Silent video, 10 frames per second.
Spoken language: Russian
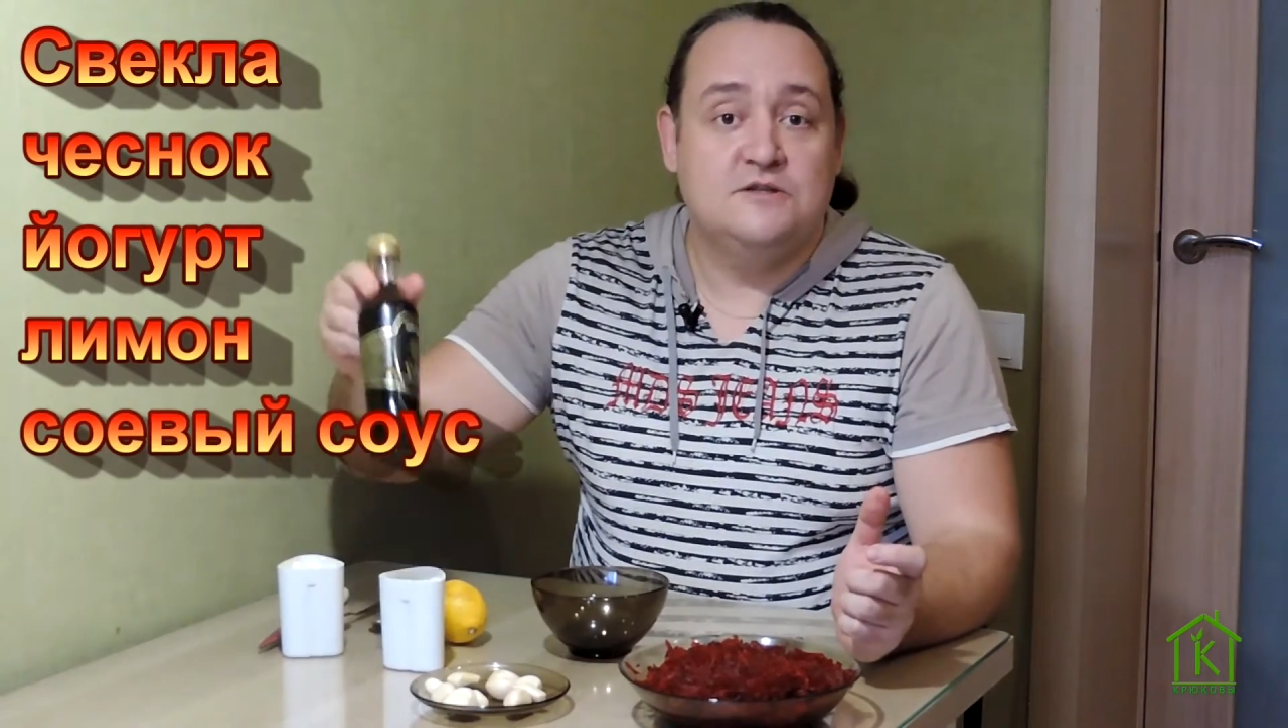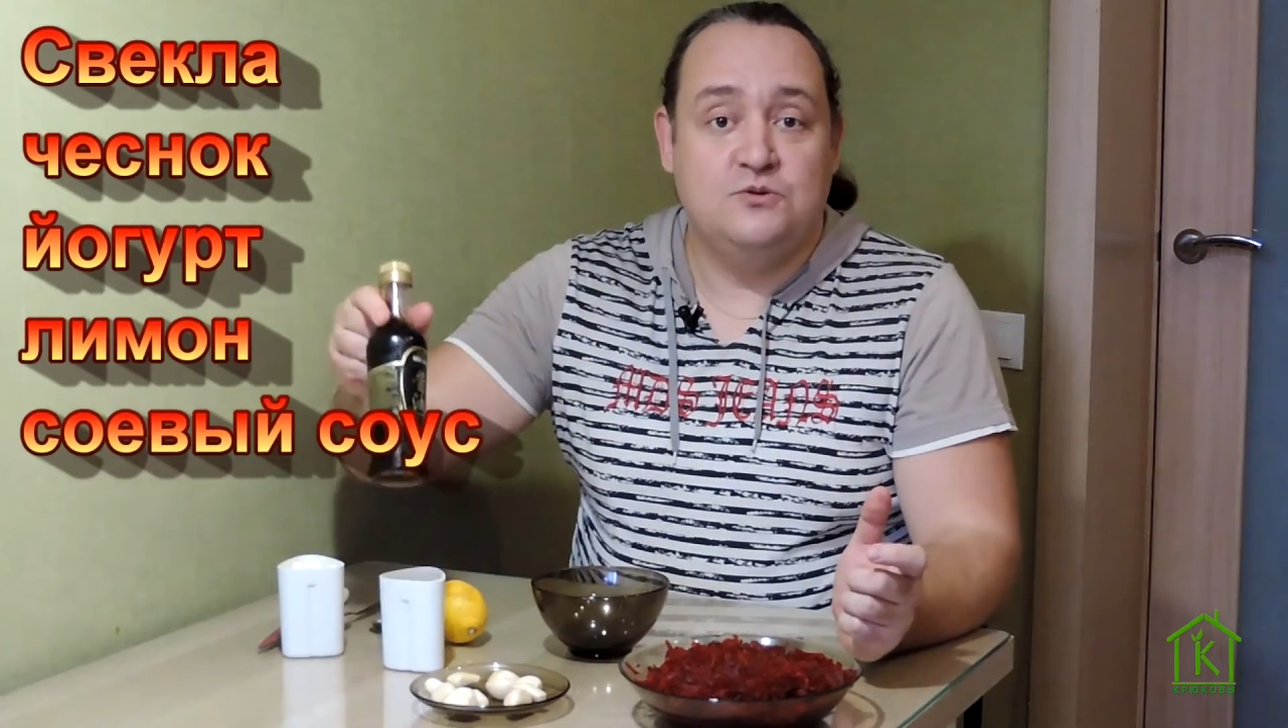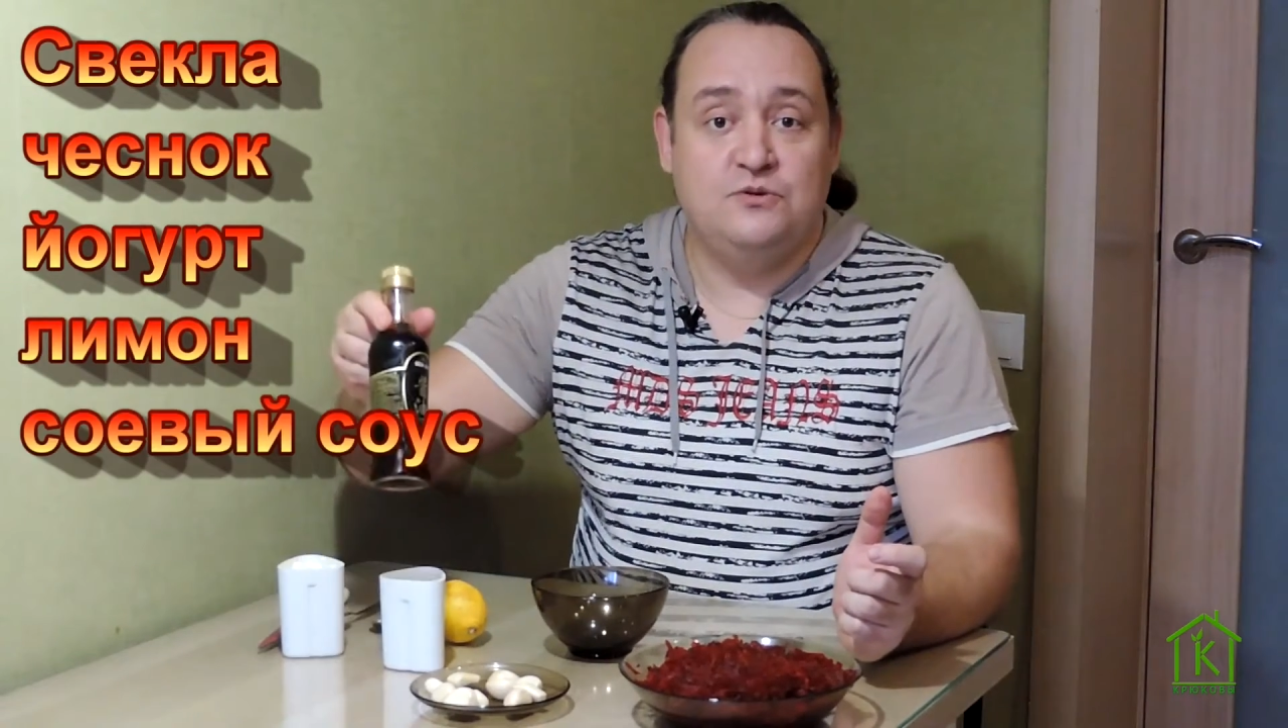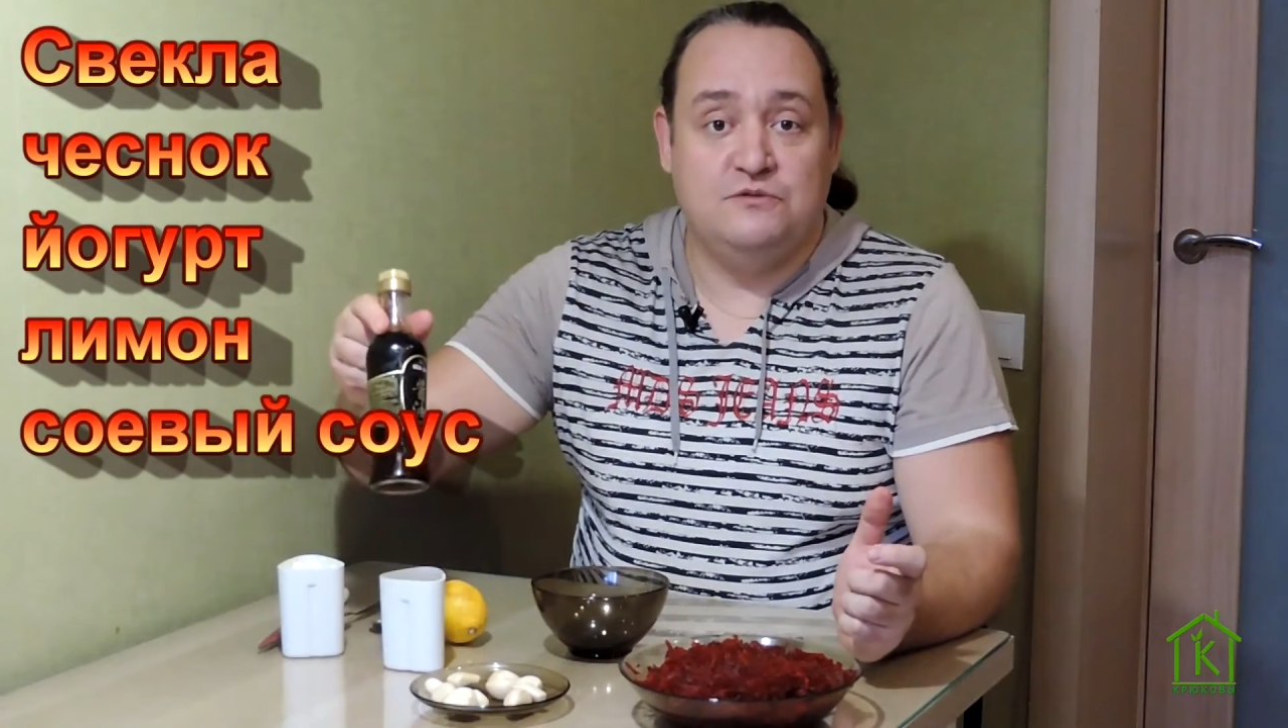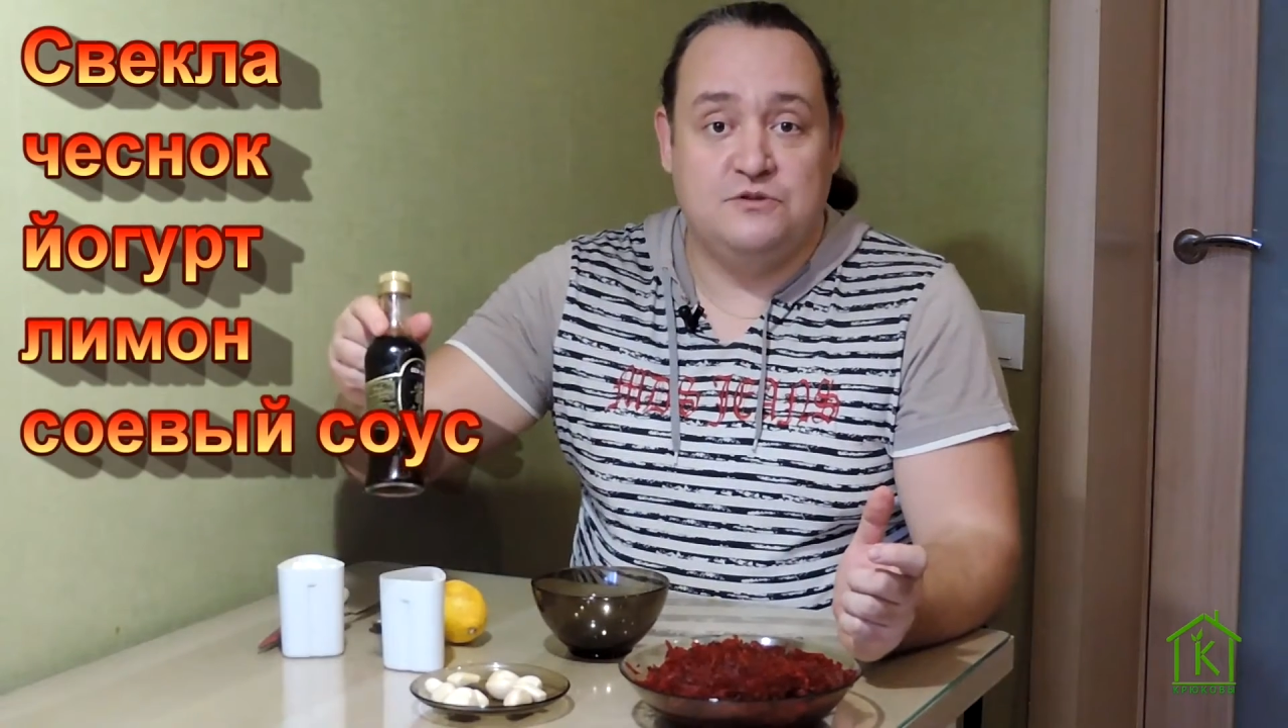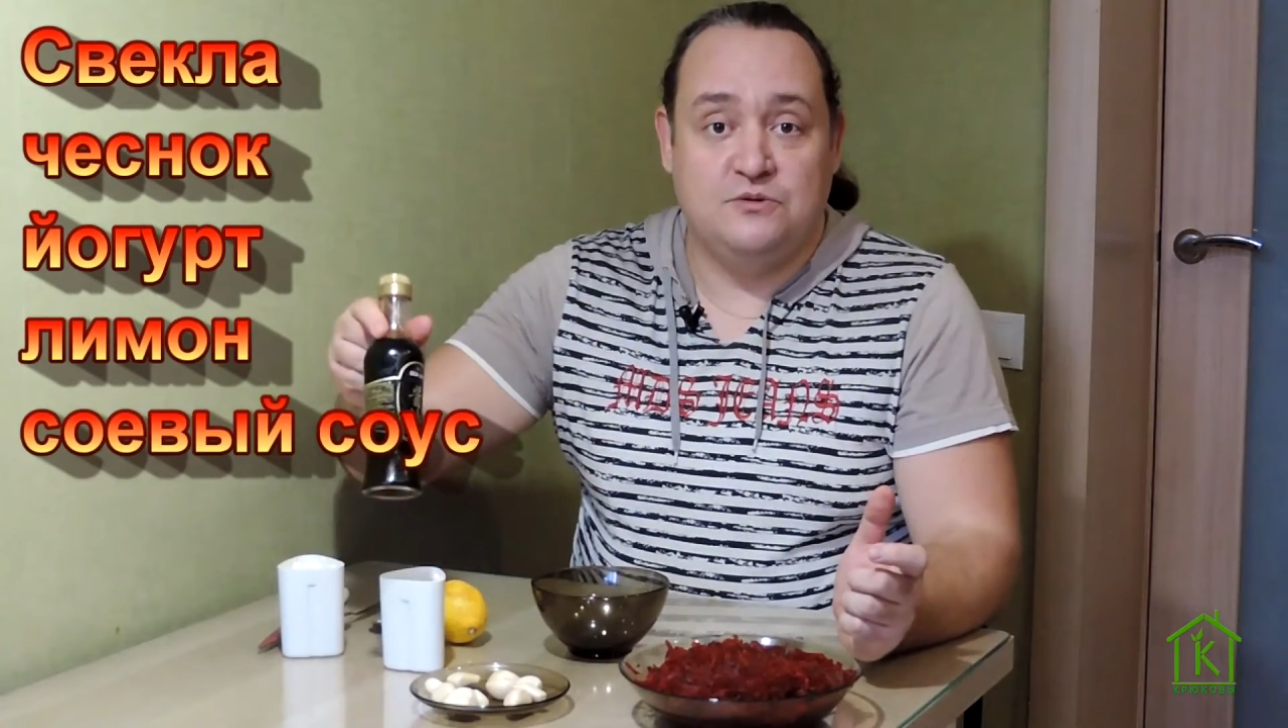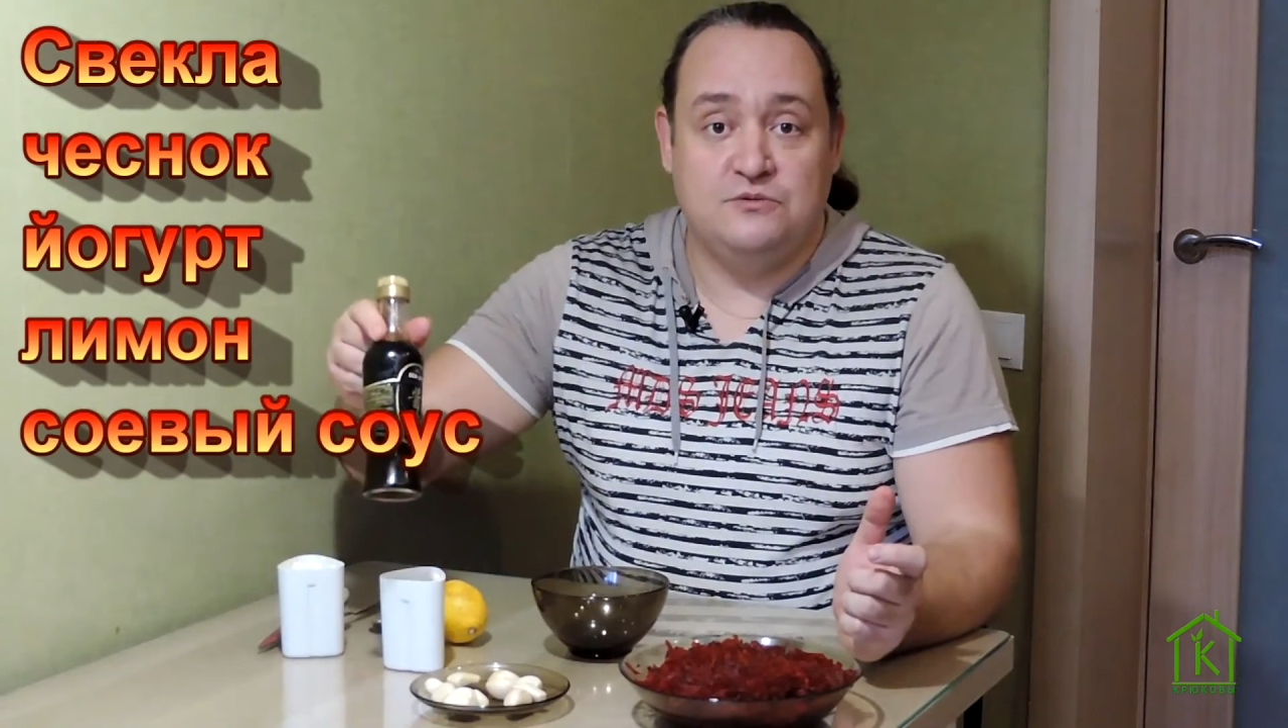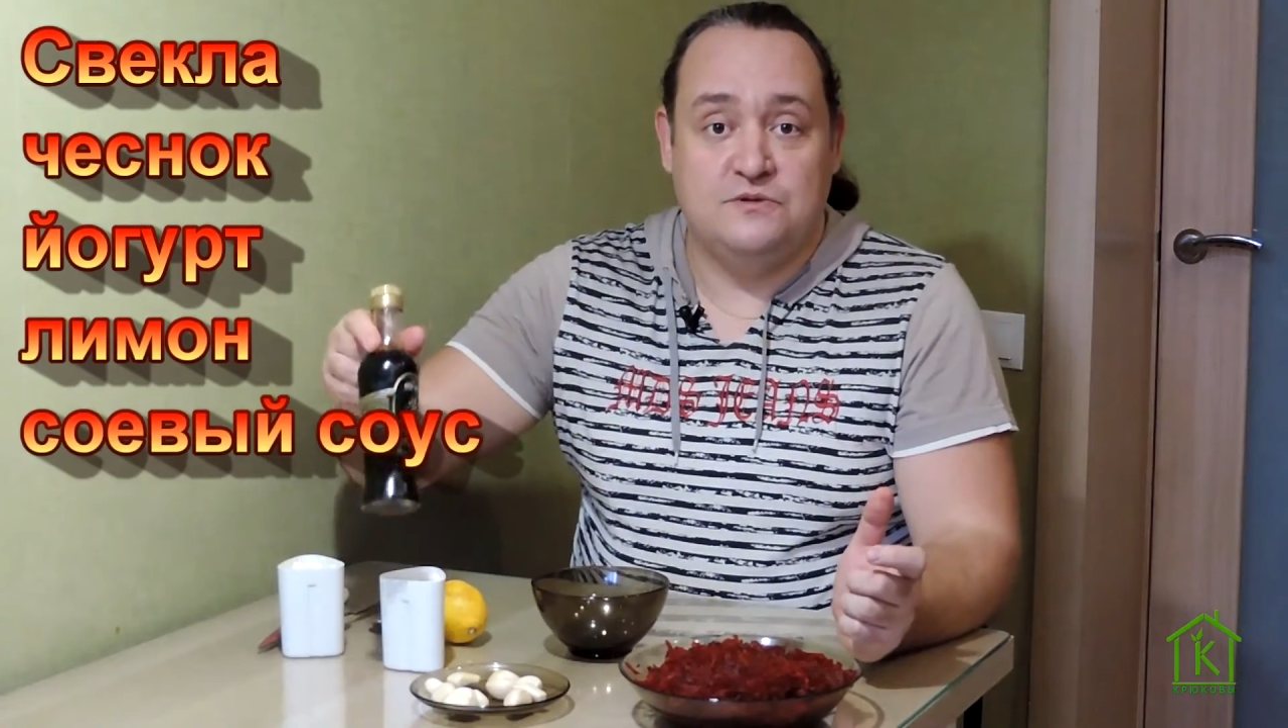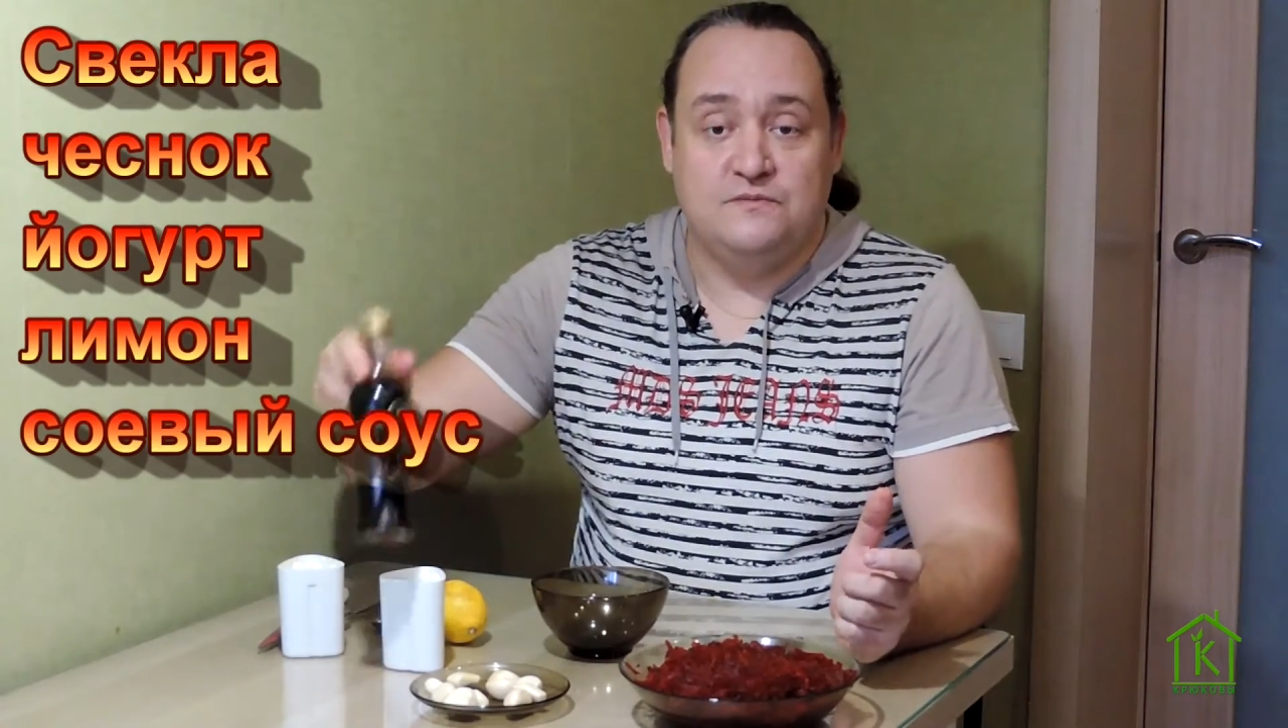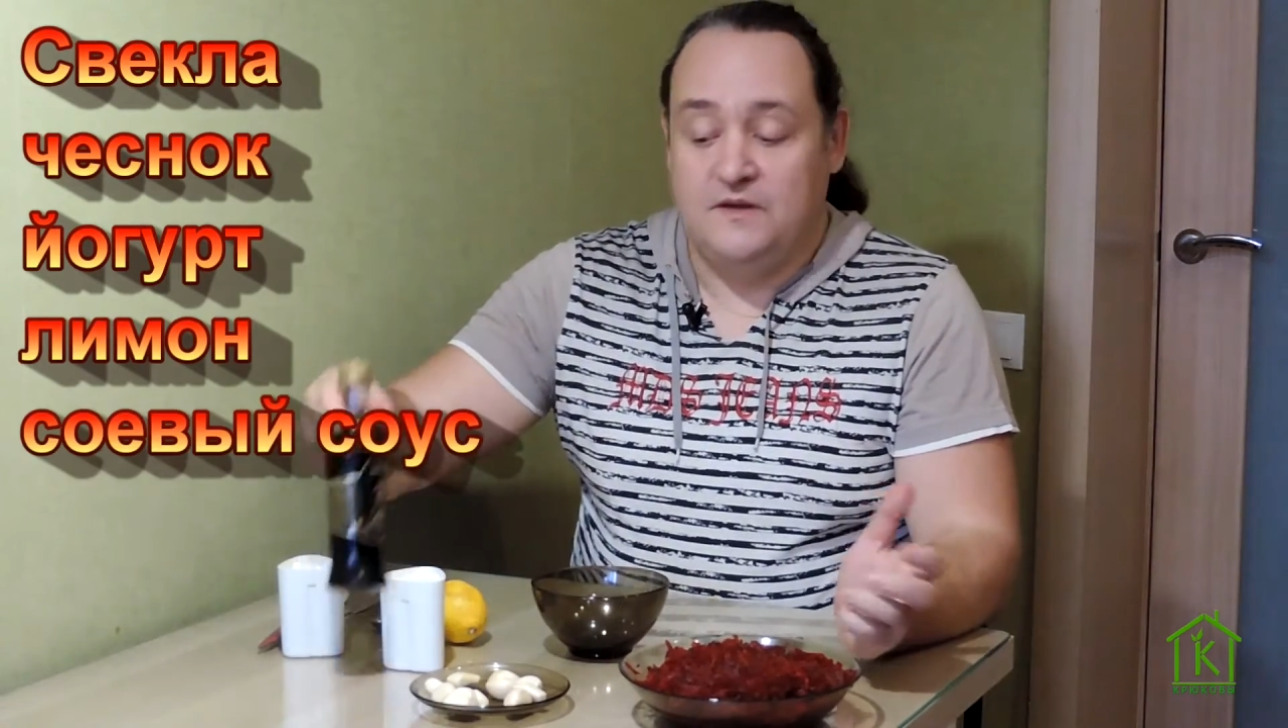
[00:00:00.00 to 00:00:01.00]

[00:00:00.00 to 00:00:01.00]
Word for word: соевый соус.